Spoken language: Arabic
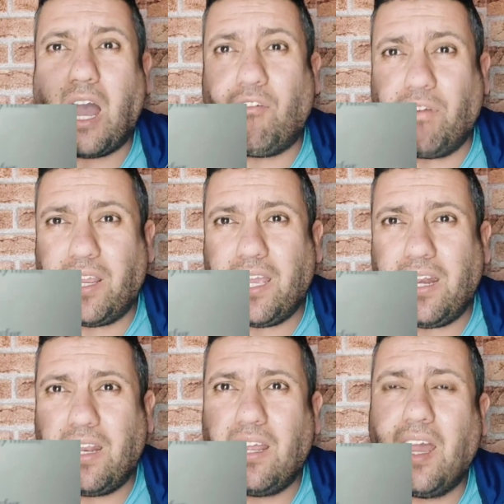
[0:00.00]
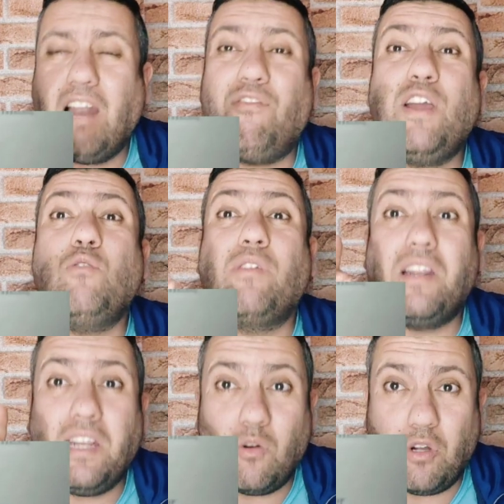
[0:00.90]
افريل
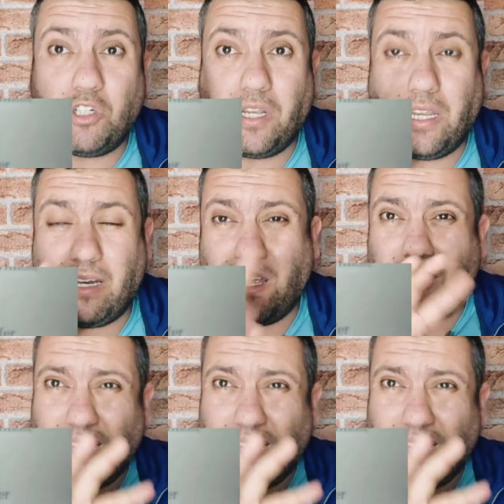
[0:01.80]
2022